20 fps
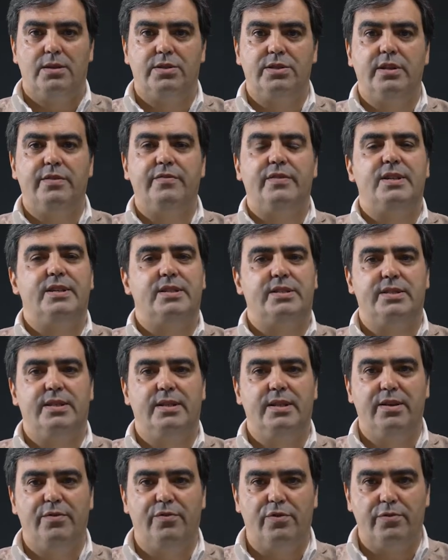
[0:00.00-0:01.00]
Escrever este
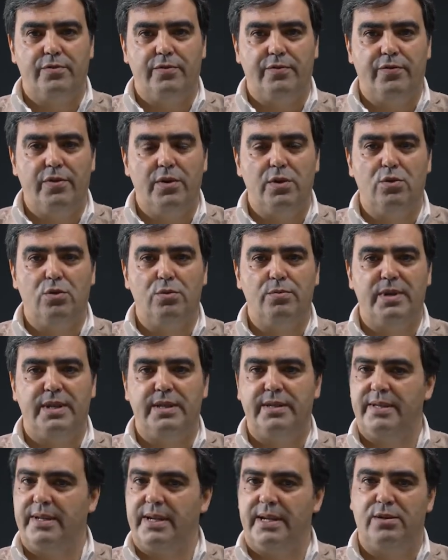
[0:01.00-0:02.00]
livro foi como
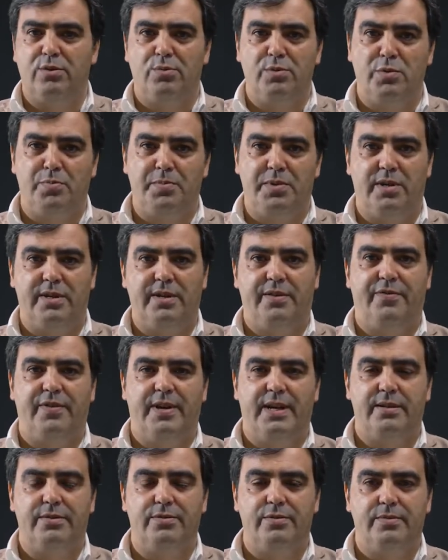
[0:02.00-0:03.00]
entrar no meu pior
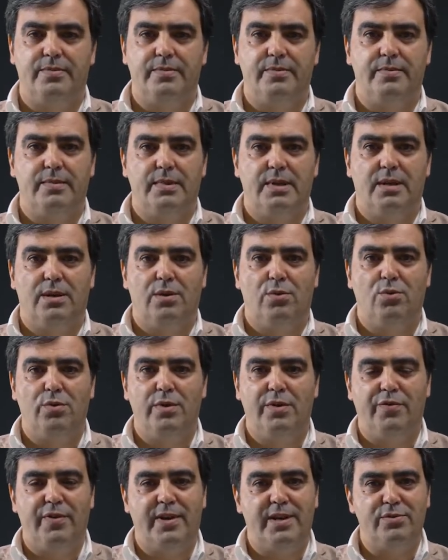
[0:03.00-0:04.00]
inferno. Um
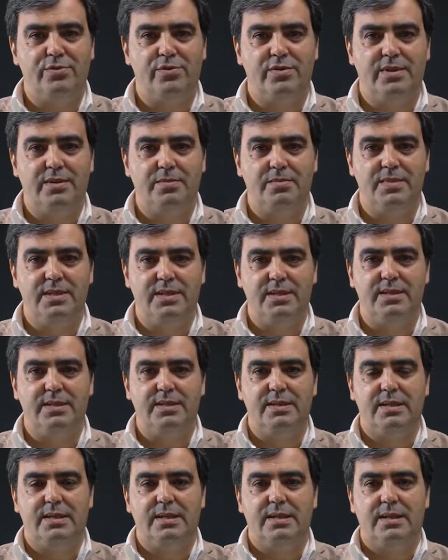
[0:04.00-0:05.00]
inferno que me
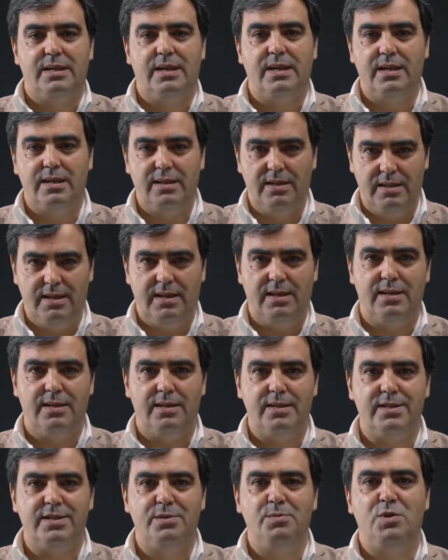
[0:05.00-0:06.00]
arrelia
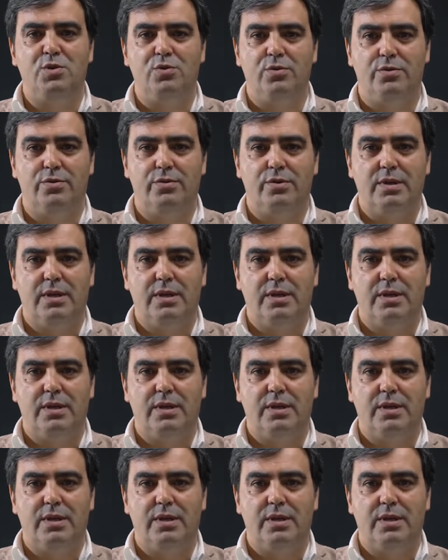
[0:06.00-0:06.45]
desde miúdo.